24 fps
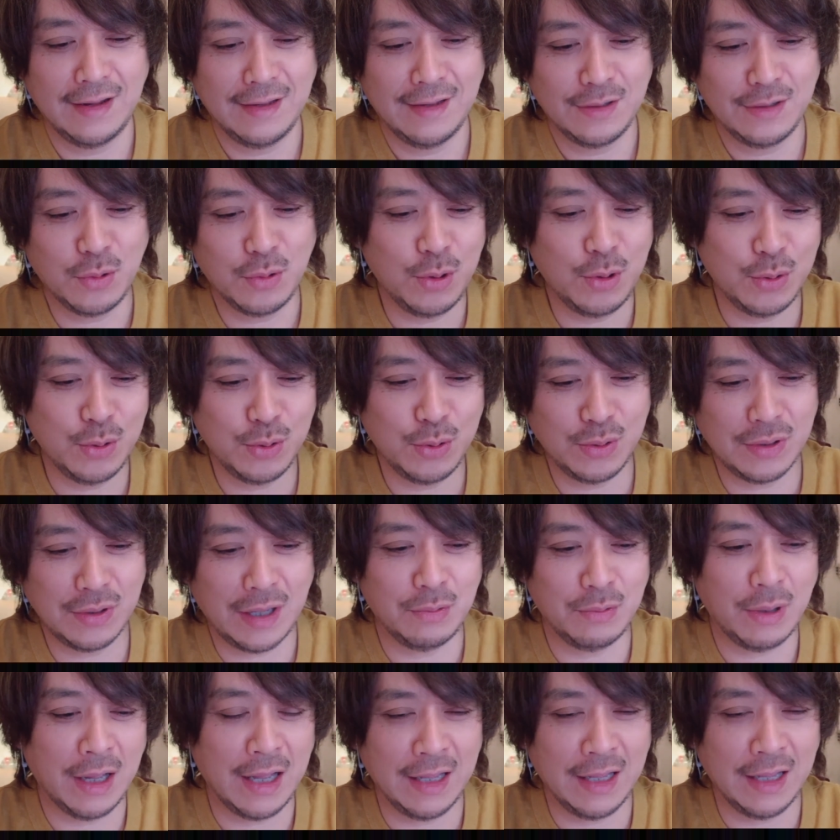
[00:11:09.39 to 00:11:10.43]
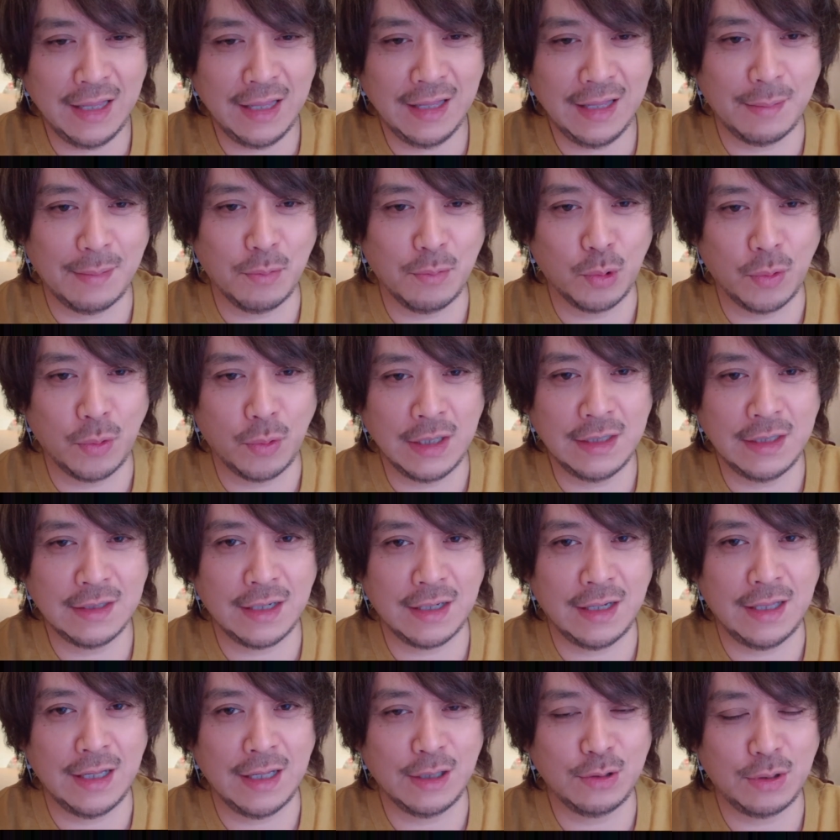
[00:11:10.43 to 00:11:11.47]
そういうあの派手なものは一
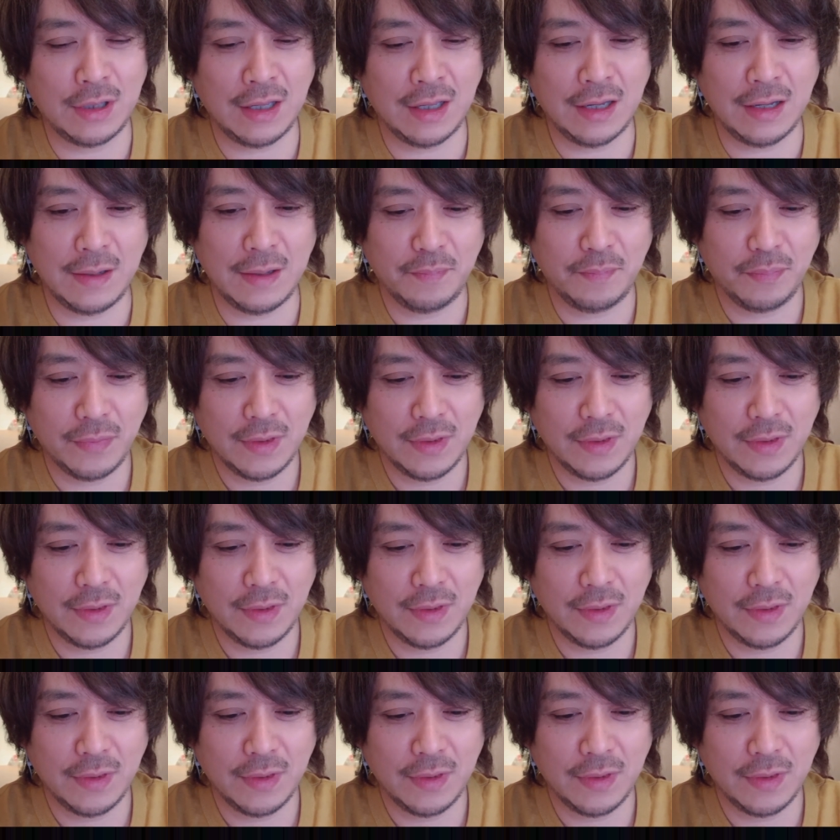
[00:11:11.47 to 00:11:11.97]
切なくて、